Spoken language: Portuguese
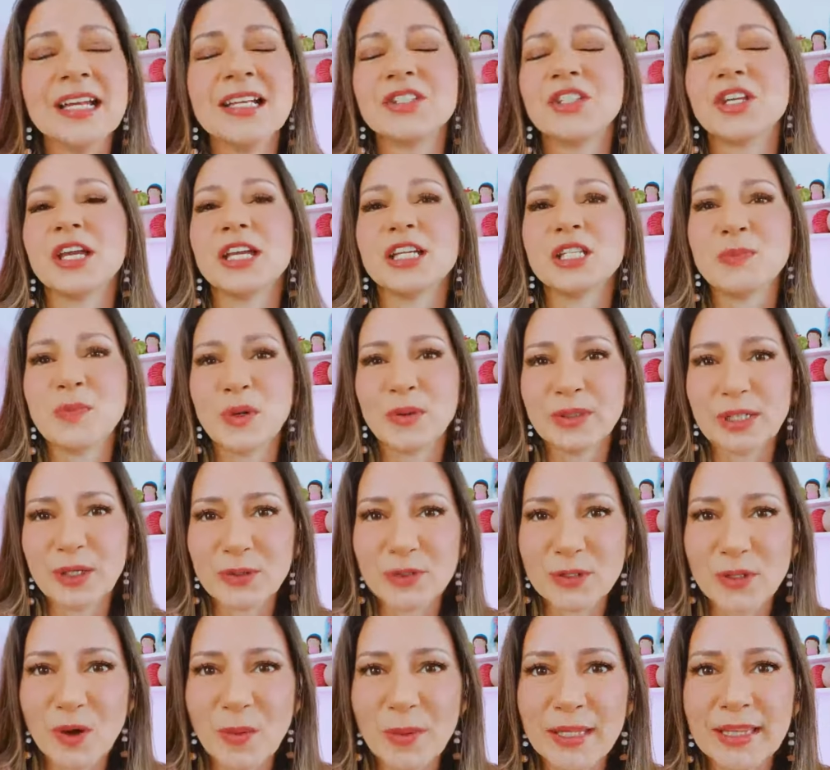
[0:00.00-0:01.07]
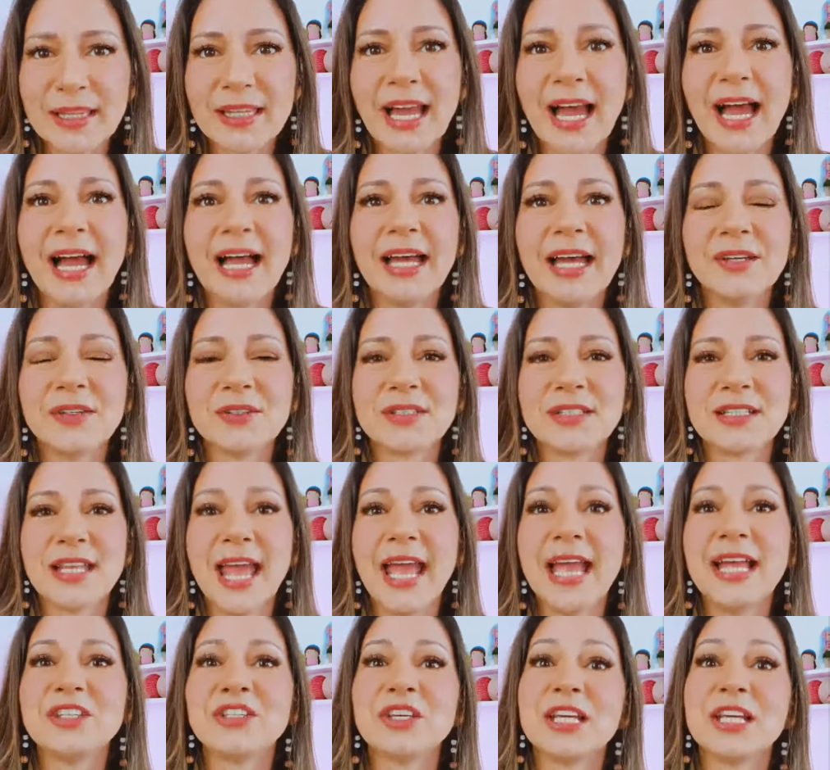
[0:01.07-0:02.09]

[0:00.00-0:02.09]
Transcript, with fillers: de responder os comentários, né?